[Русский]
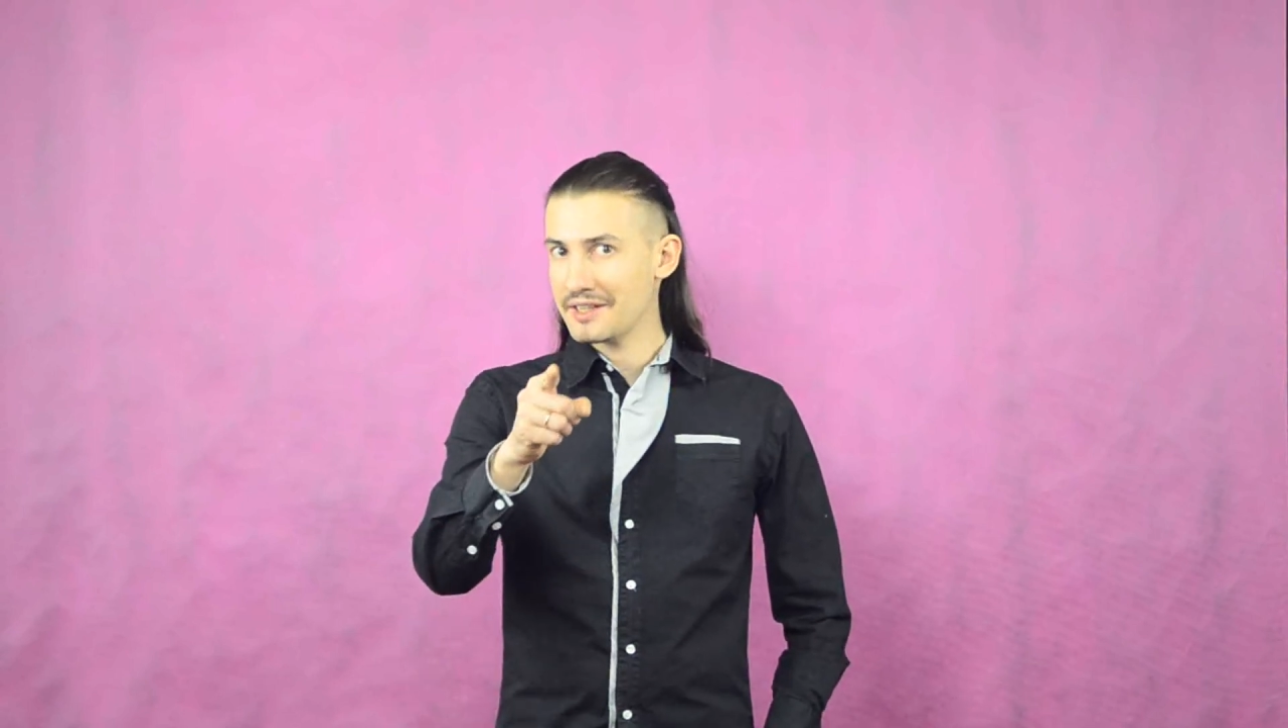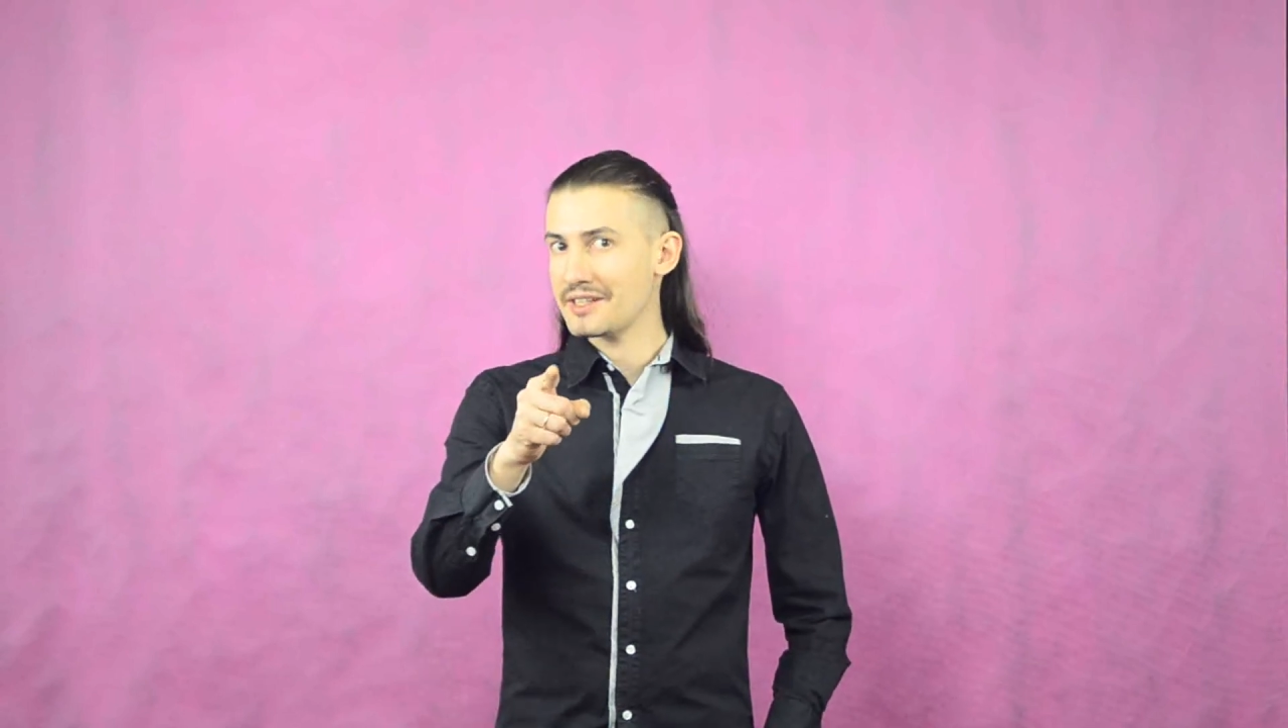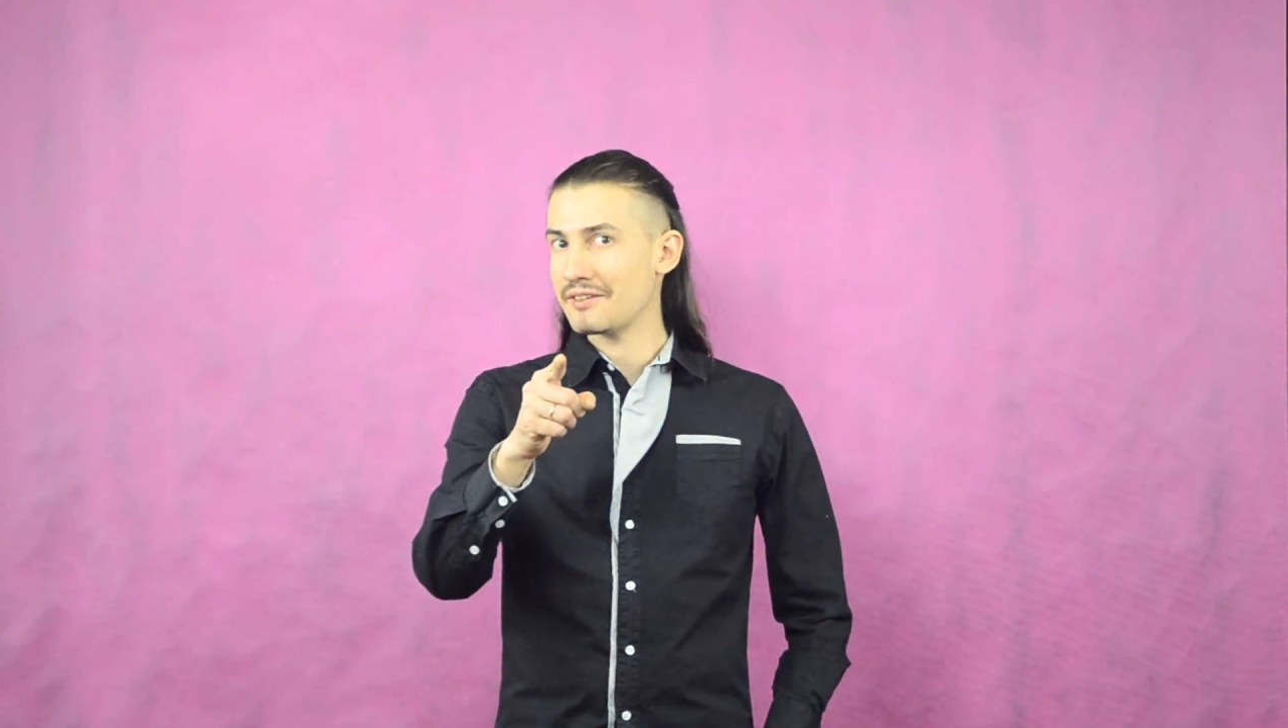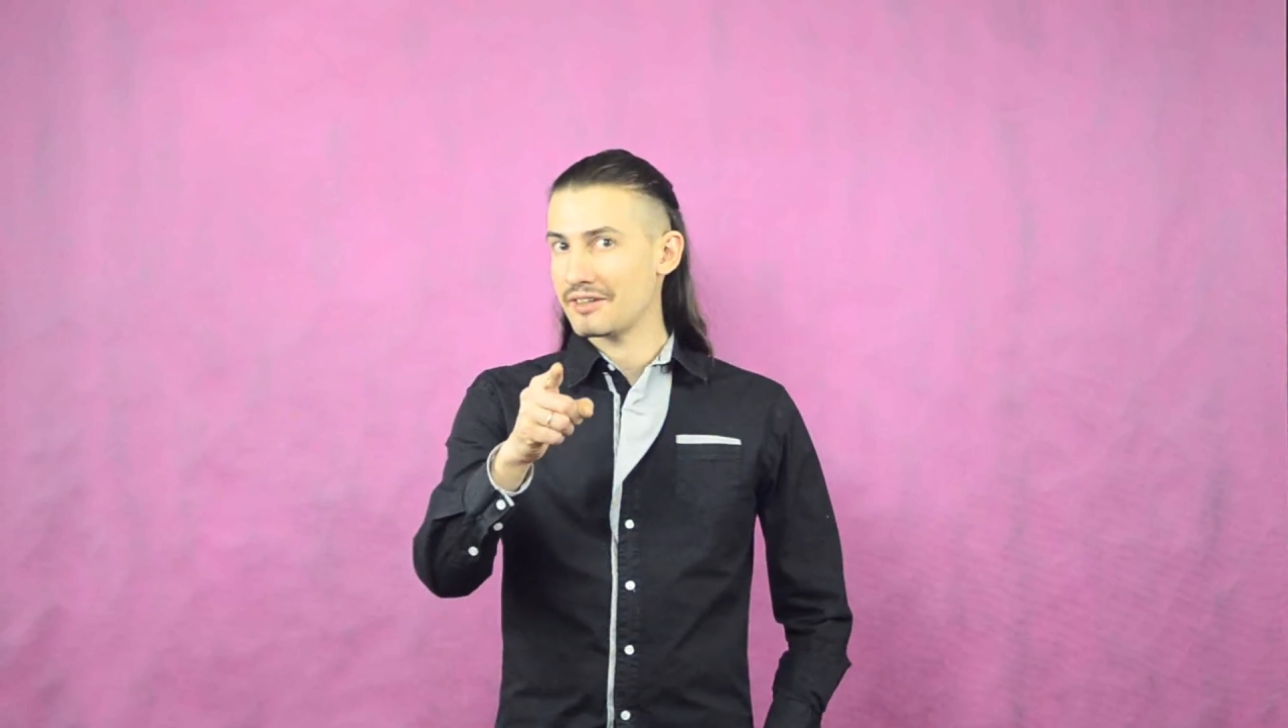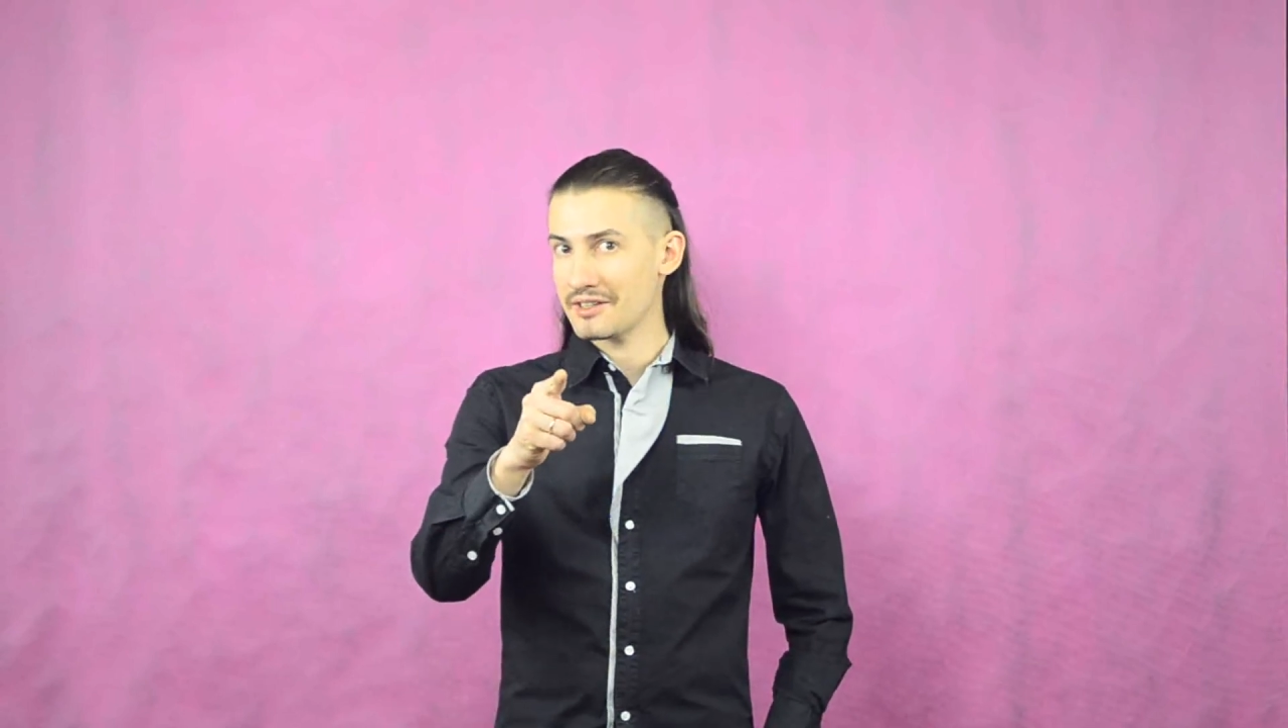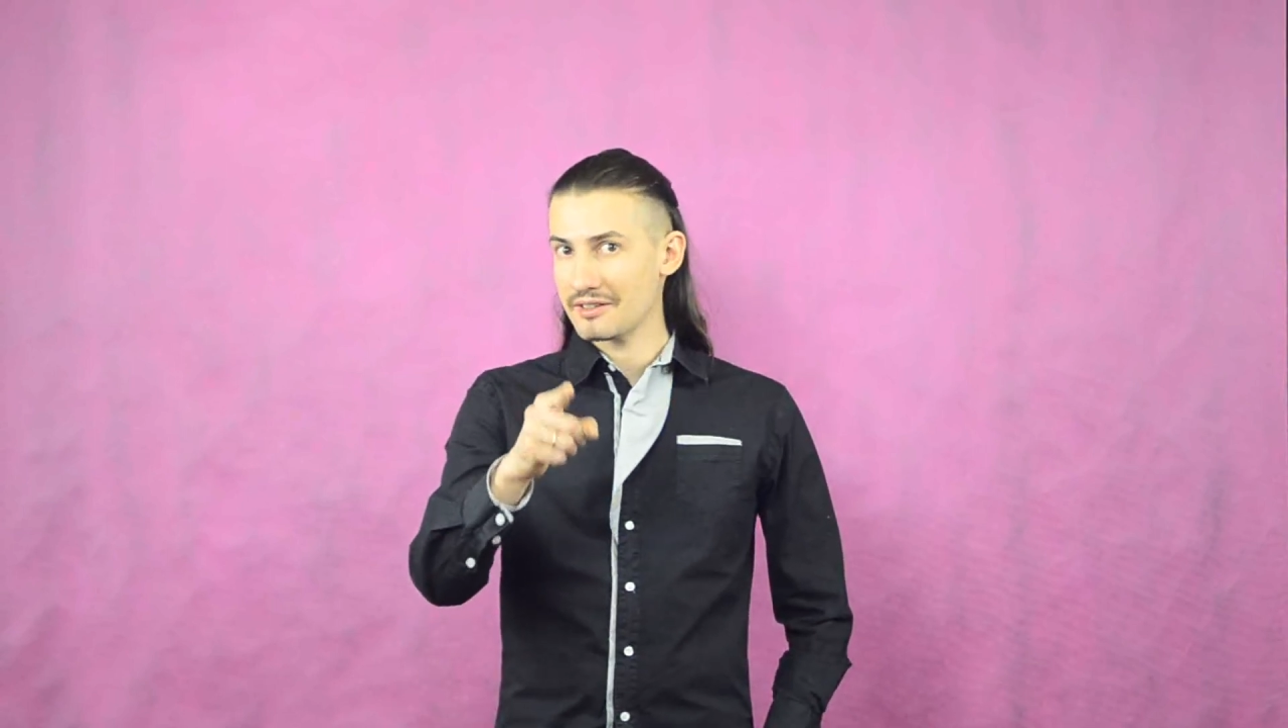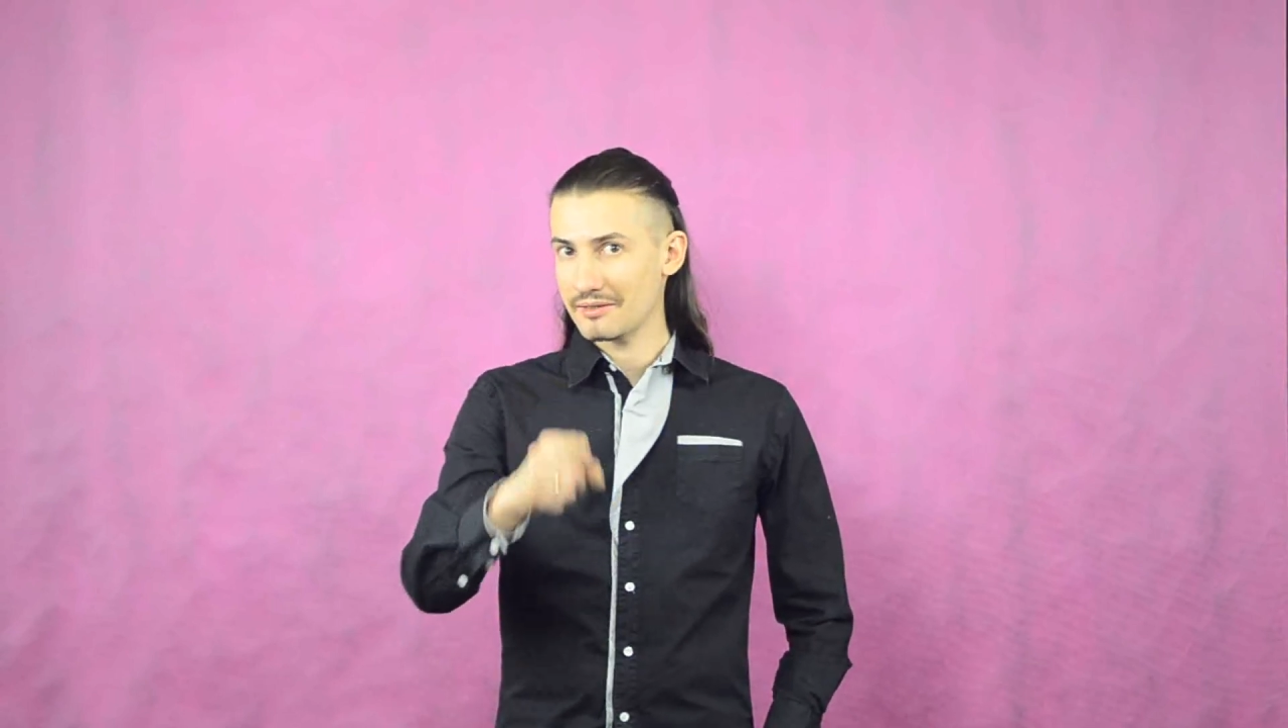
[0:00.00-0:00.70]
из-за вас.